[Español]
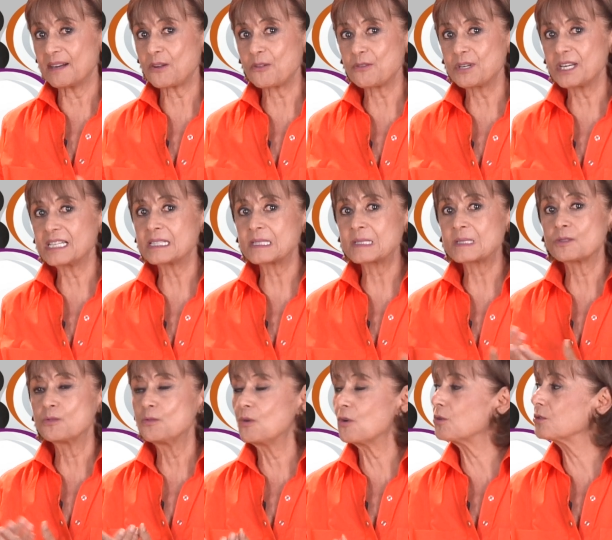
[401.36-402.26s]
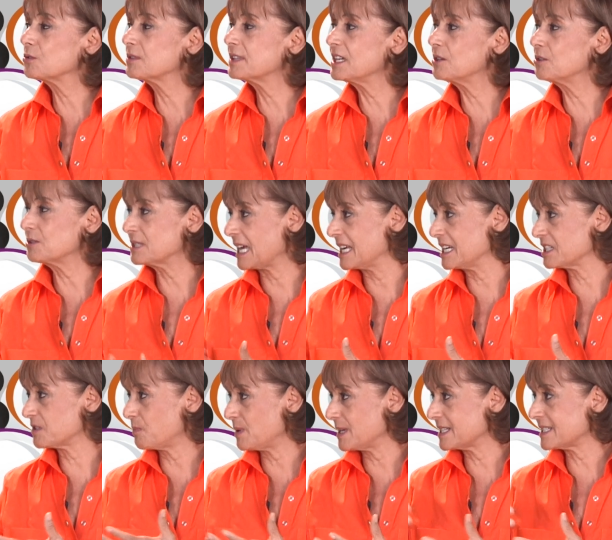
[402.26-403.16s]
Rodríguez estuvo contigo, ya
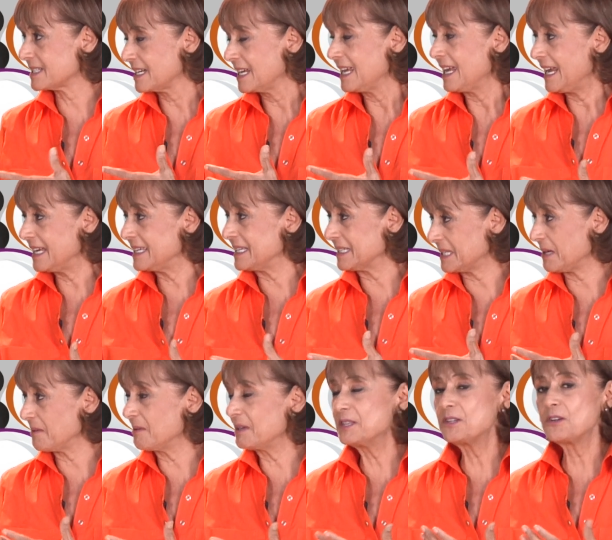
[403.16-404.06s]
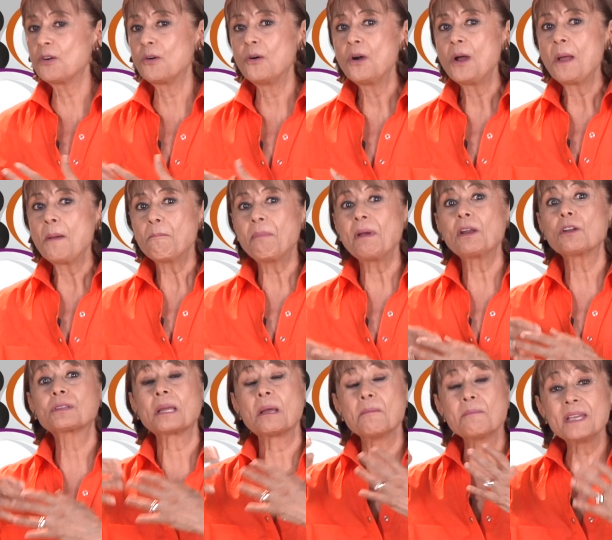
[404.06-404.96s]
después ella te vendió,
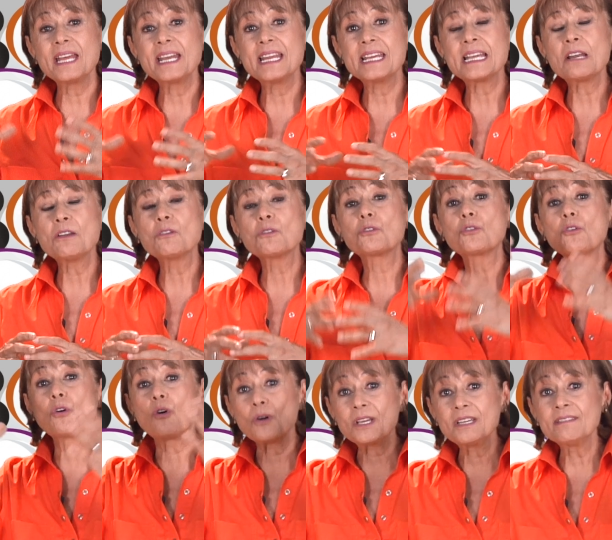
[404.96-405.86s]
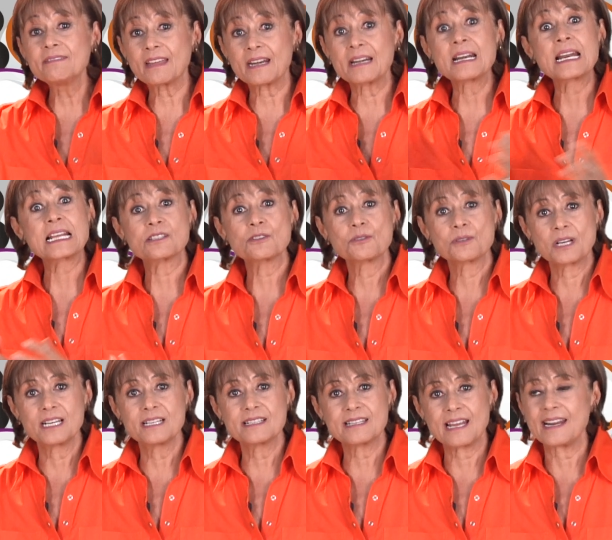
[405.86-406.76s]
pero también ella logró
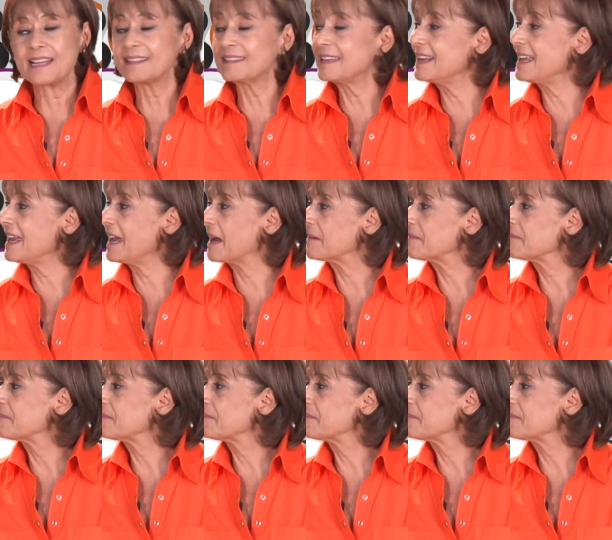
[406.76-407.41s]
internacionalizar Atenea.